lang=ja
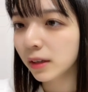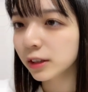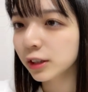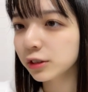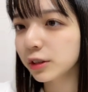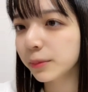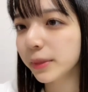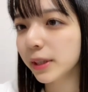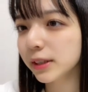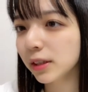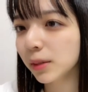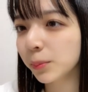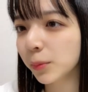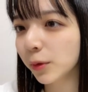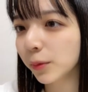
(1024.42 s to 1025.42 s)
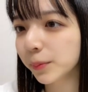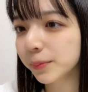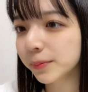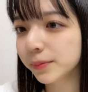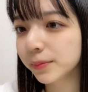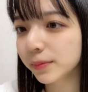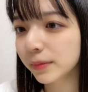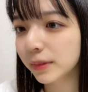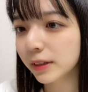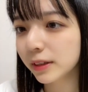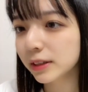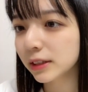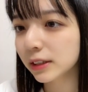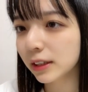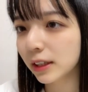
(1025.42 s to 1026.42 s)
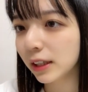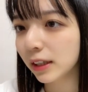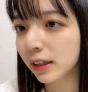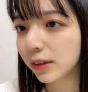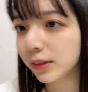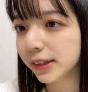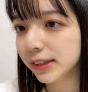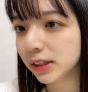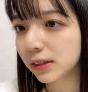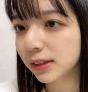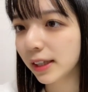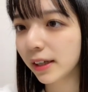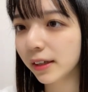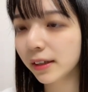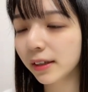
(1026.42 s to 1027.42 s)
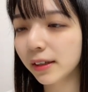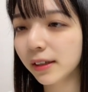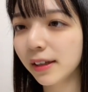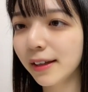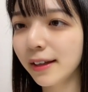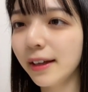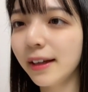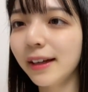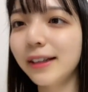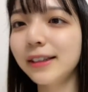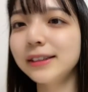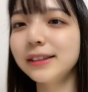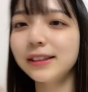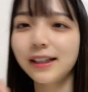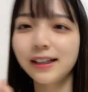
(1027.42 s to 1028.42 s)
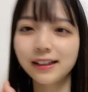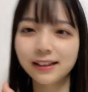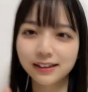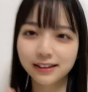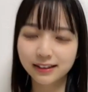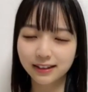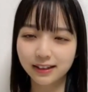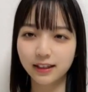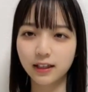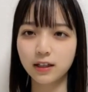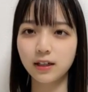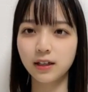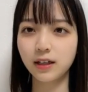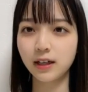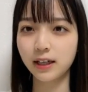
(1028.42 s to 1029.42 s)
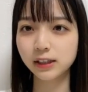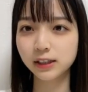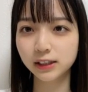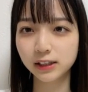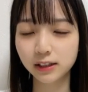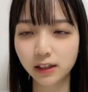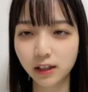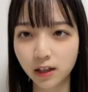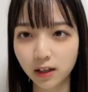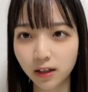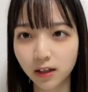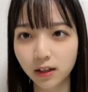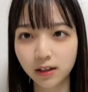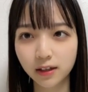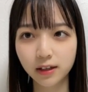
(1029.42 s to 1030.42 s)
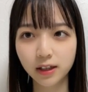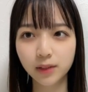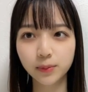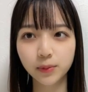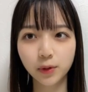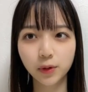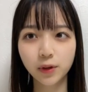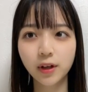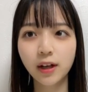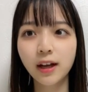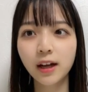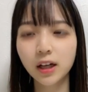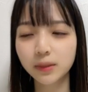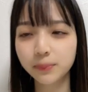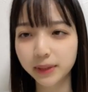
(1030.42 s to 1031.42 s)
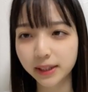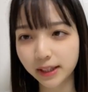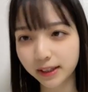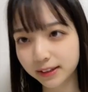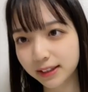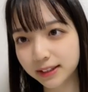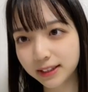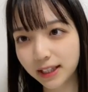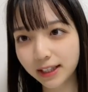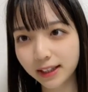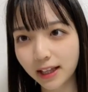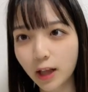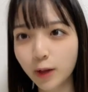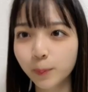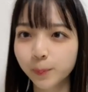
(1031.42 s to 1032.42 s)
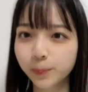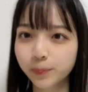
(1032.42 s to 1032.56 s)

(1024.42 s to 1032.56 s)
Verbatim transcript: なので皆さんもしっかりお休んで明日配信やライブを見てくださいね